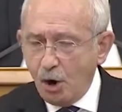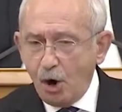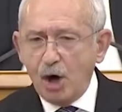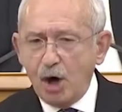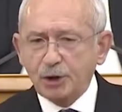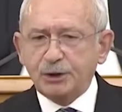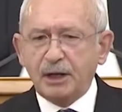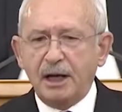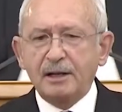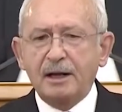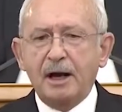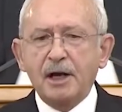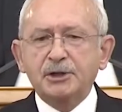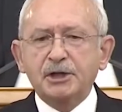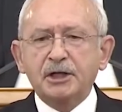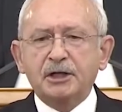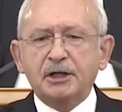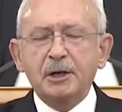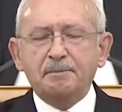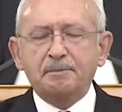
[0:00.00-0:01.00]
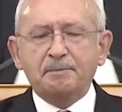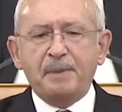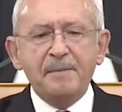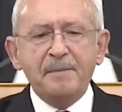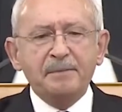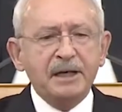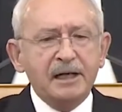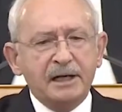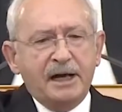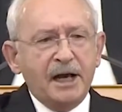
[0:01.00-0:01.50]
Ortalığa çıkıp
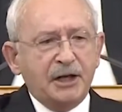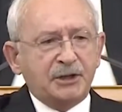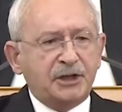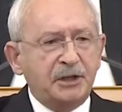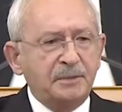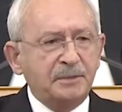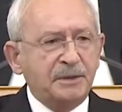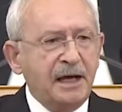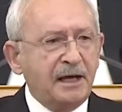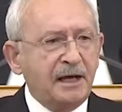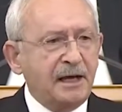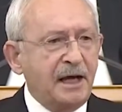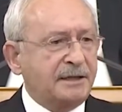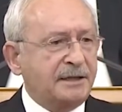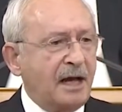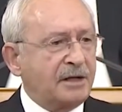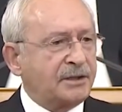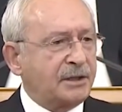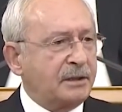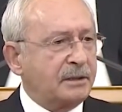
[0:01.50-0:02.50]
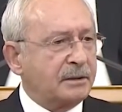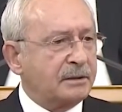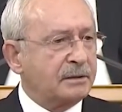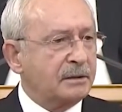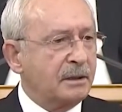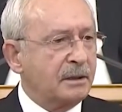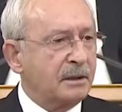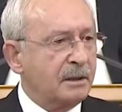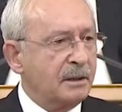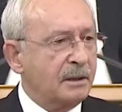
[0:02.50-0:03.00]
ben milliyetçiyim diye gezersiniz.
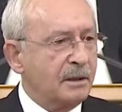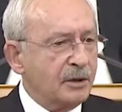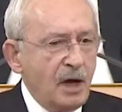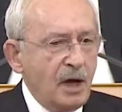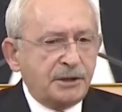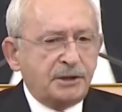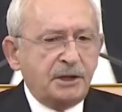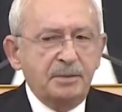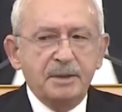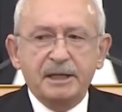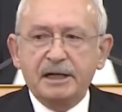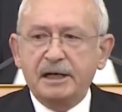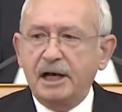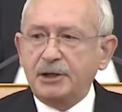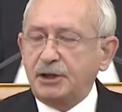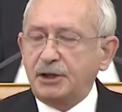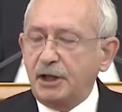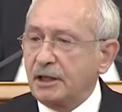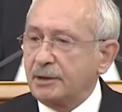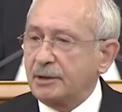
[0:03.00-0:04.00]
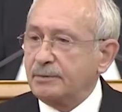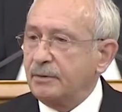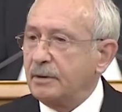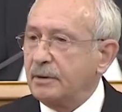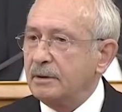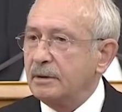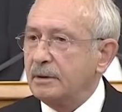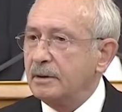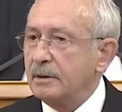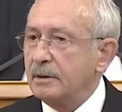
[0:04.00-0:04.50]
Nasıl milliyetçilik bu?